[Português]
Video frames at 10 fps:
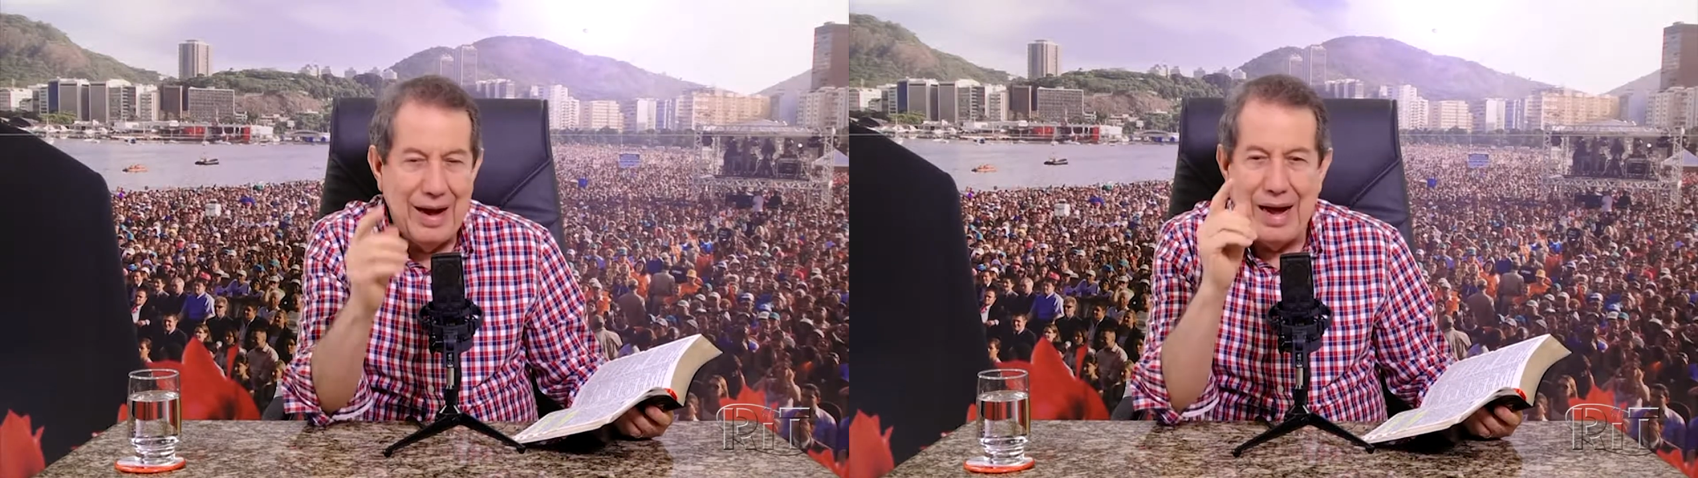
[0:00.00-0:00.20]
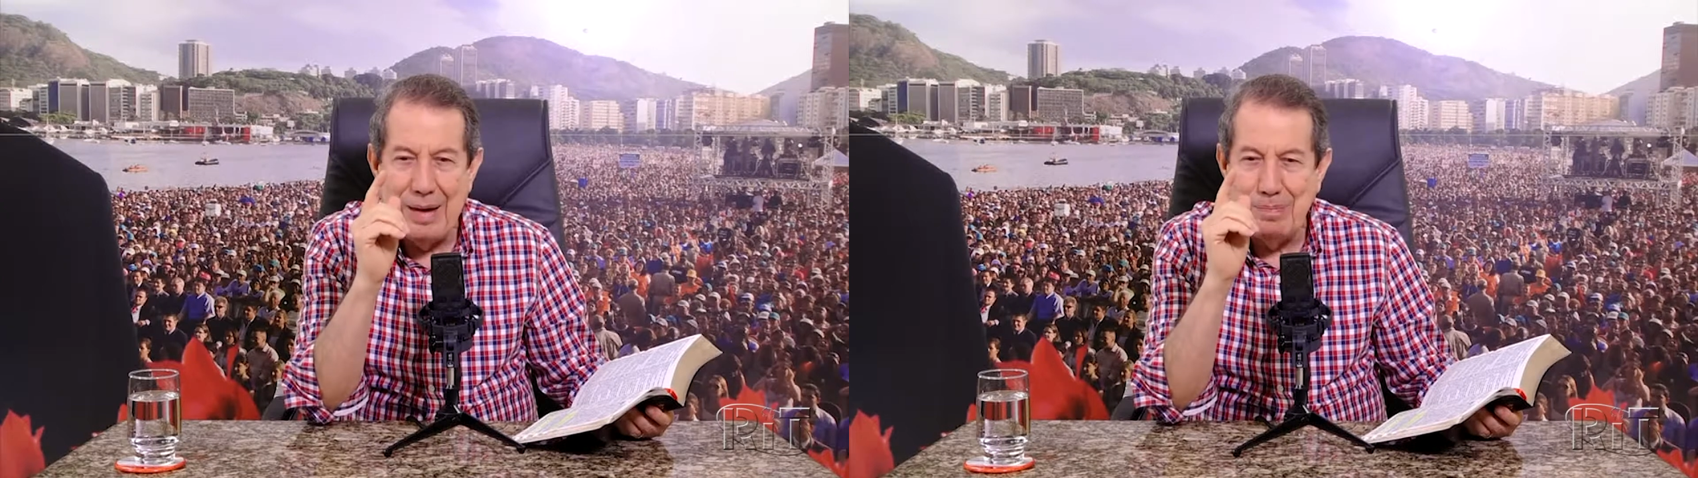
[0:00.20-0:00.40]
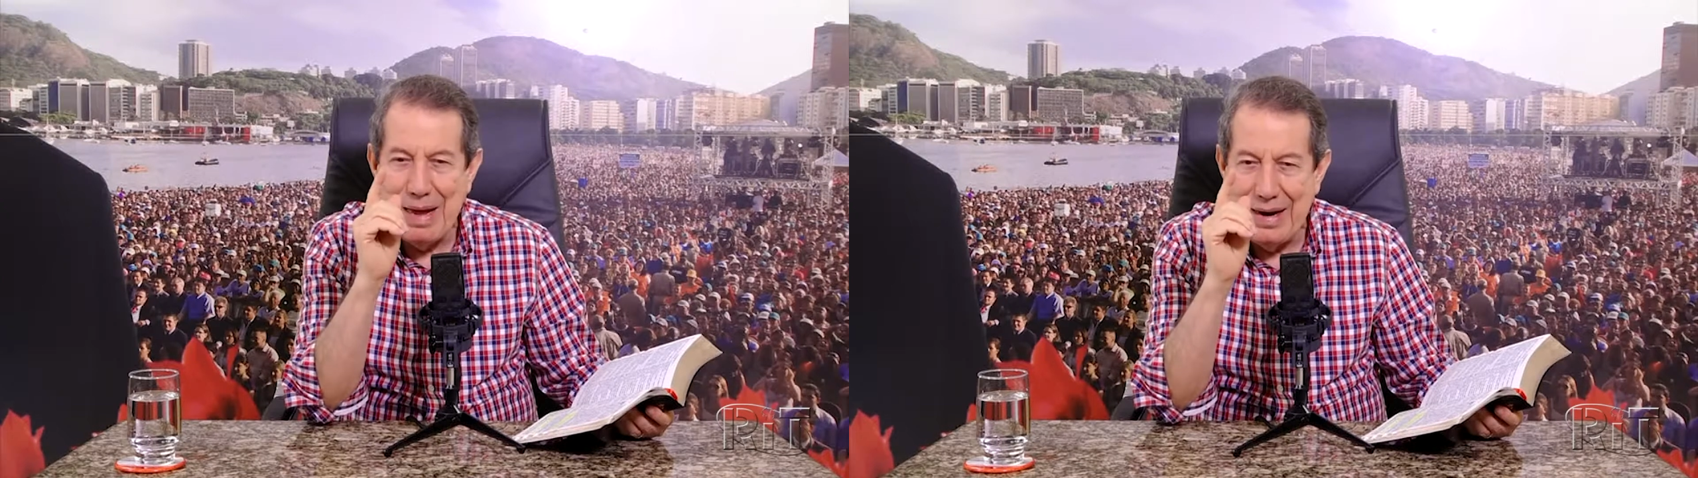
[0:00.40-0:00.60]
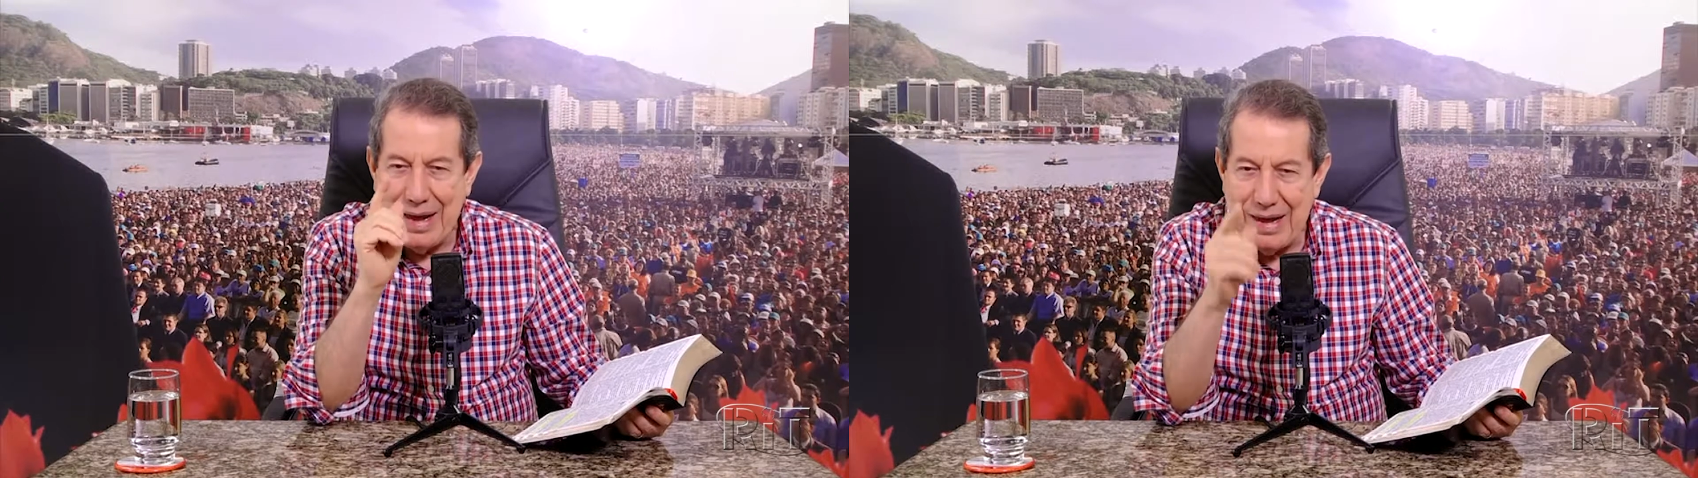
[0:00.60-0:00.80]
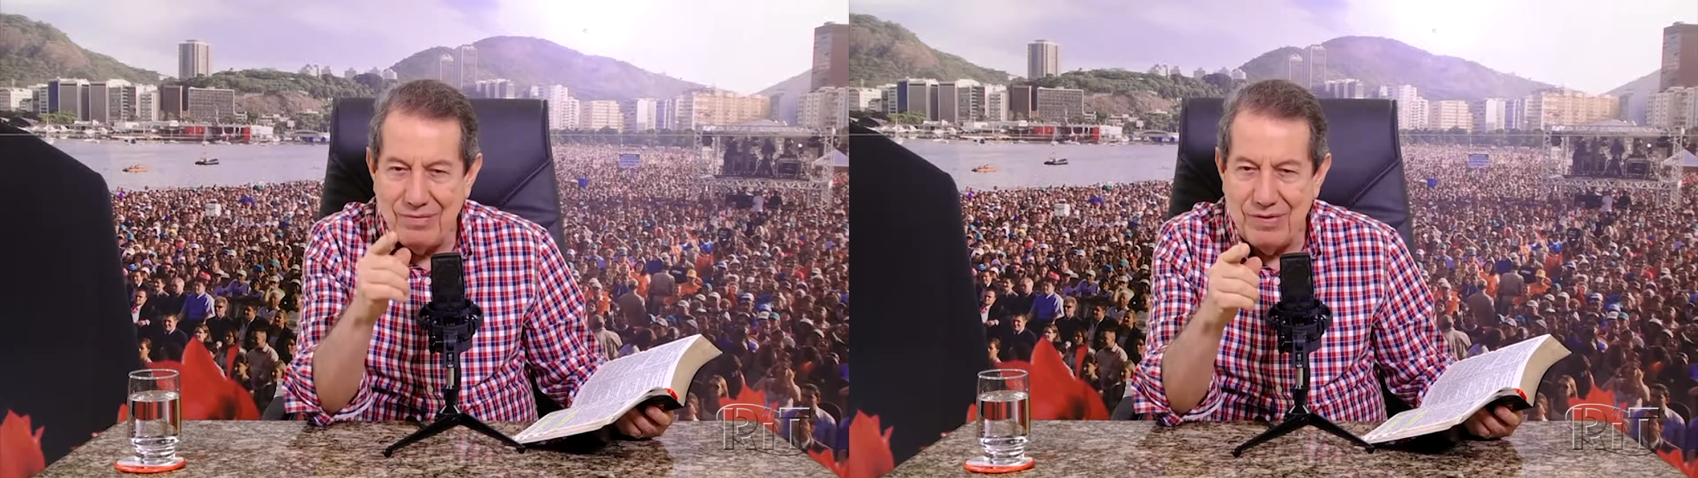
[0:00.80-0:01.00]
A
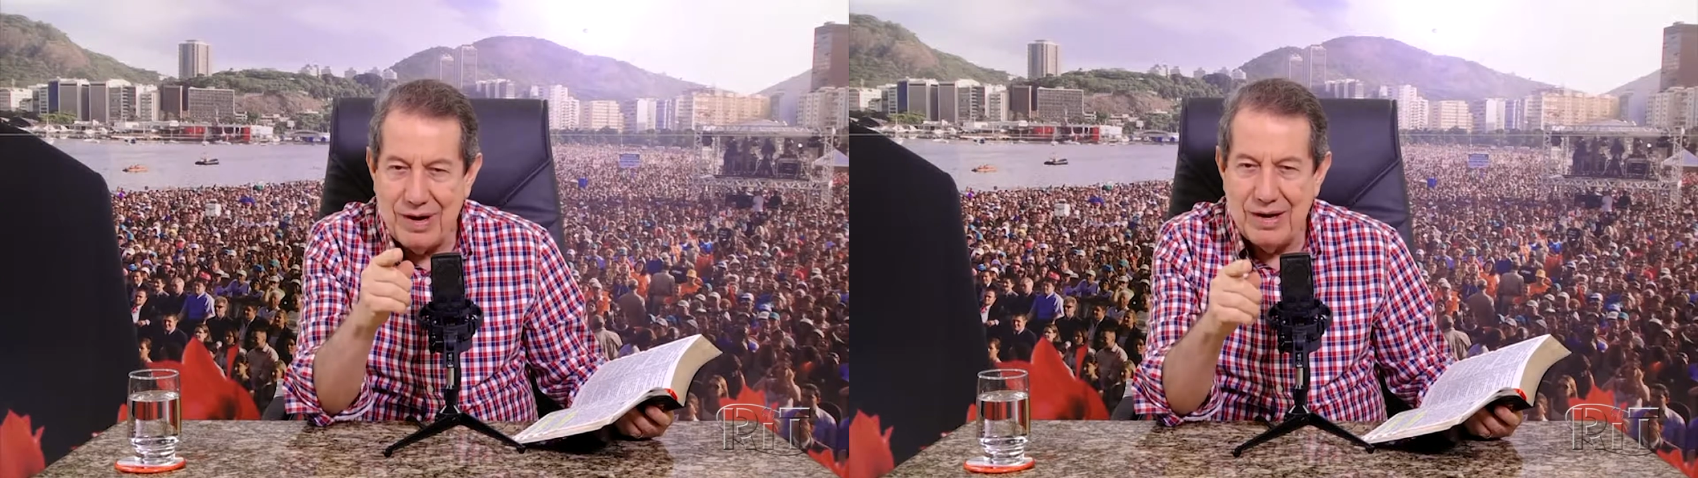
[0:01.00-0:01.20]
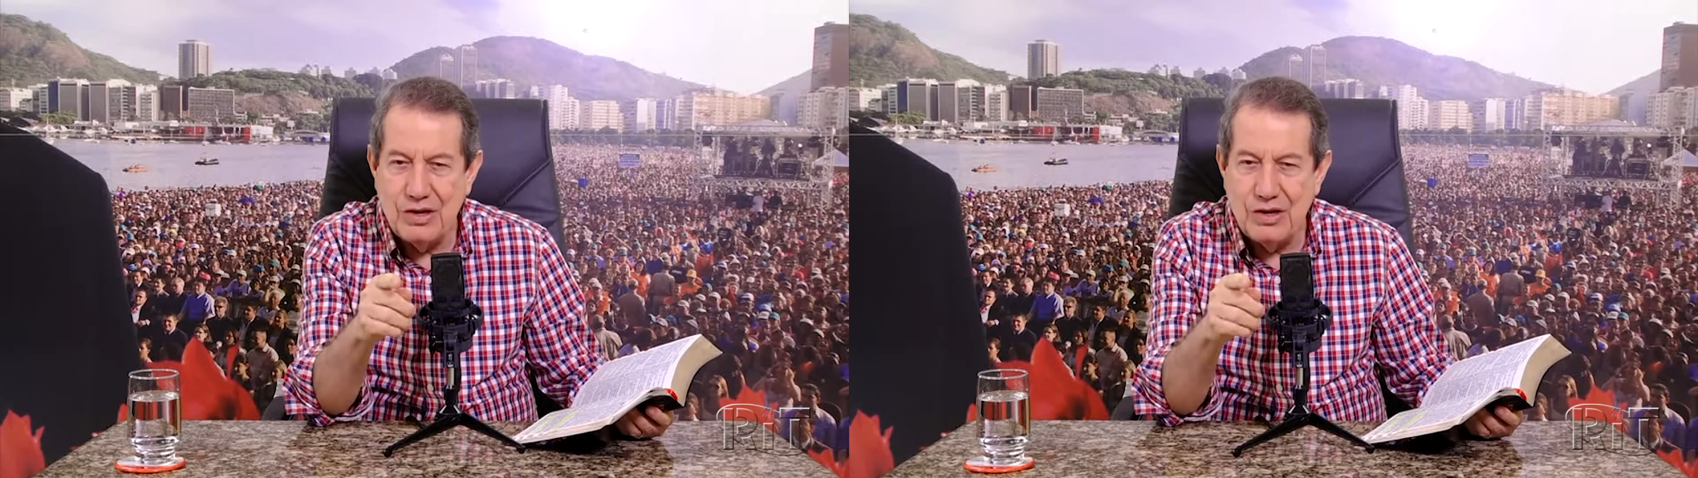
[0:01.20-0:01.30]
palavra